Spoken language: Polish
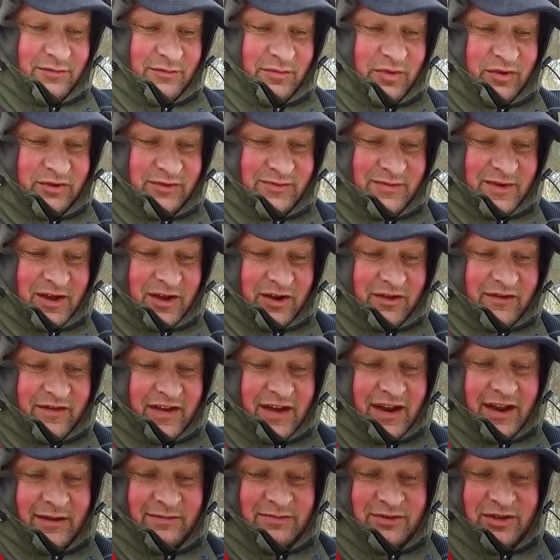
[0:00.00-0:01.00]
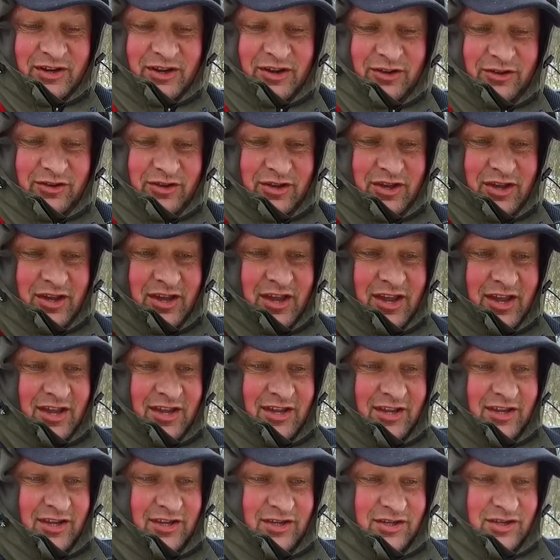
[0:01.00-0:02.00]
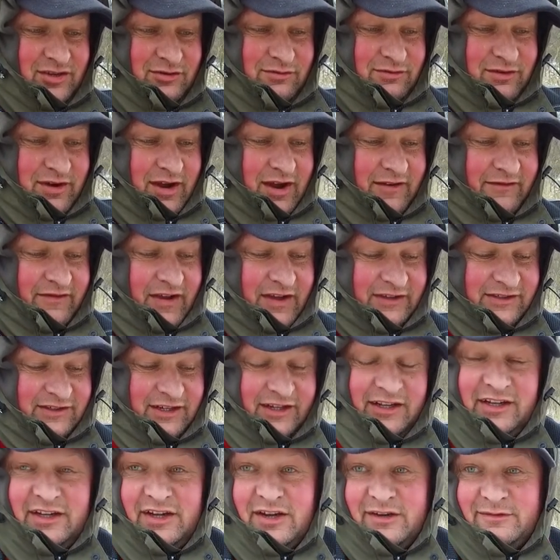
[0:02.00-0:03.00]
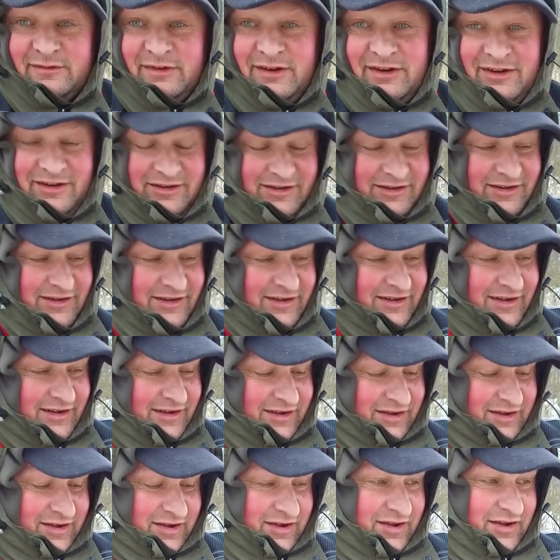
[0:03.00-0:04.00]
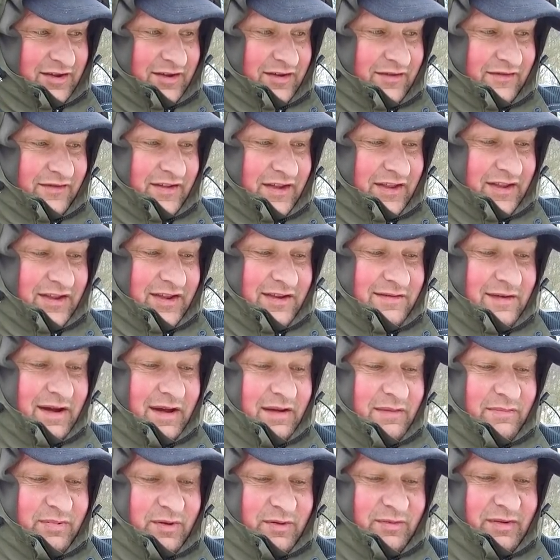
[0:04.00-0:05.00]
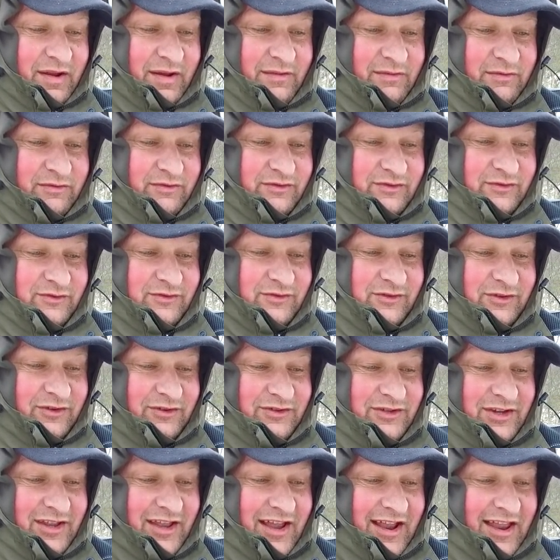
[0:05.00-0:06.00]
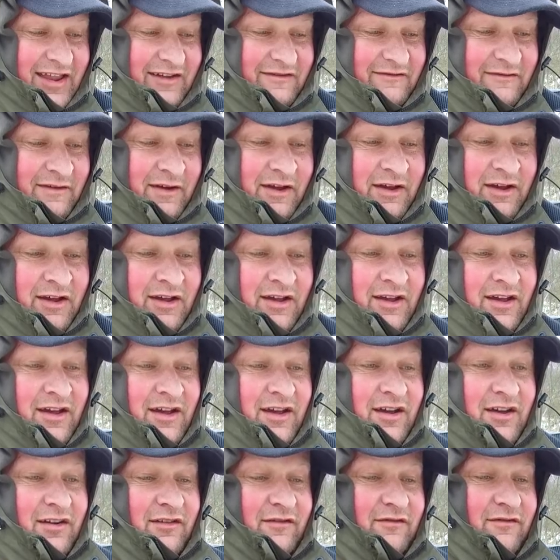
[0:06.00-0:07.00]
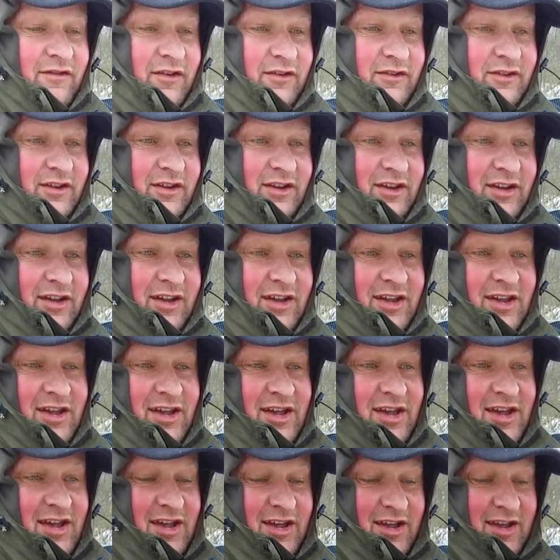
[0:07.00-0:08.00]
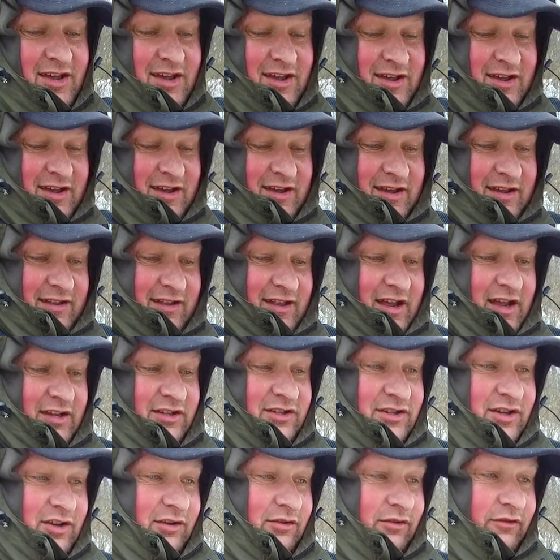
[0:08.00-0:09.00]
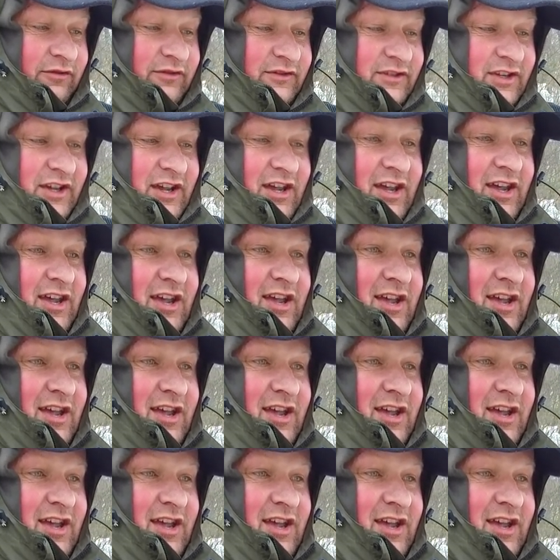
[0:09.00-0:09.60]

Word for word: posmarowane przelotki i żyłka wazeliną. Wtedy nie mamy problemu z osiadaniem wody na szczytówce